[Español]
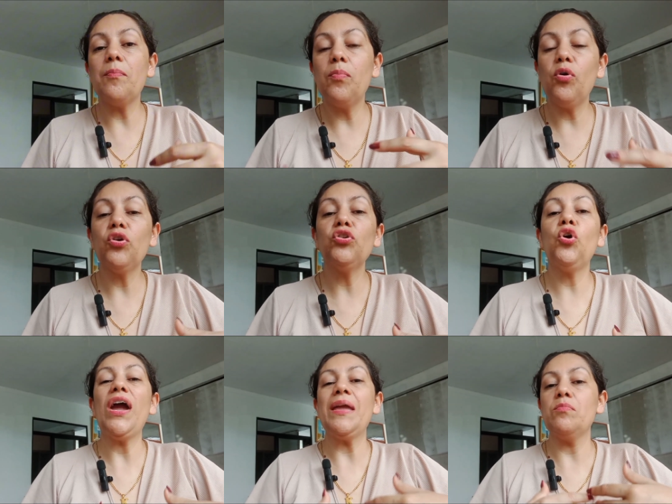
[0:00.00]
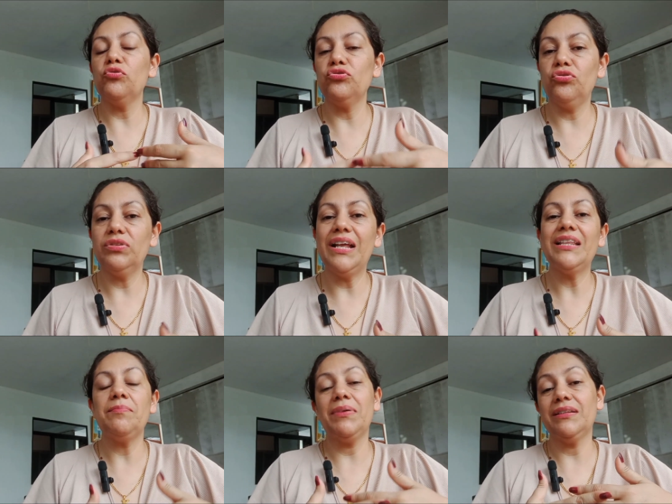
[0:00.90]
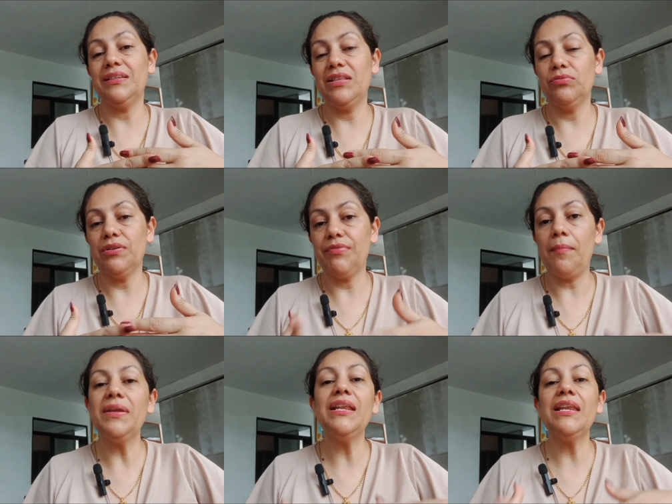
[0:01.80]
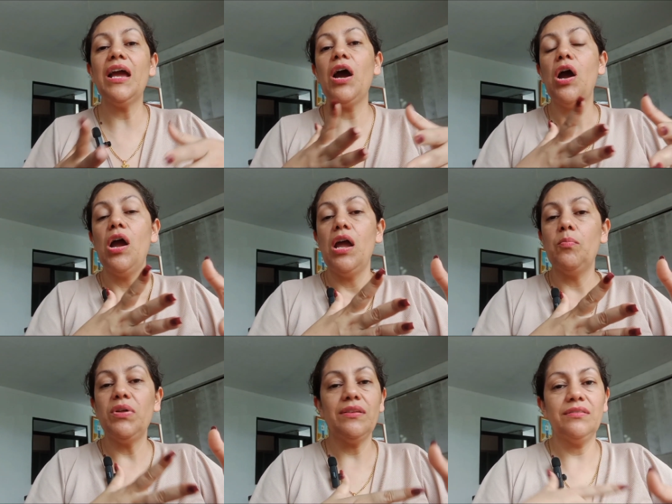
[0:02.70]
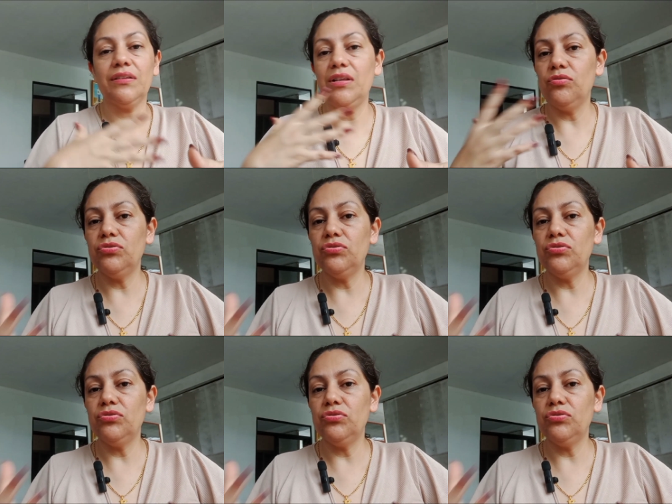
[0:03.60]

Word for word: apoyo emocional de parte de una familia, puede ser de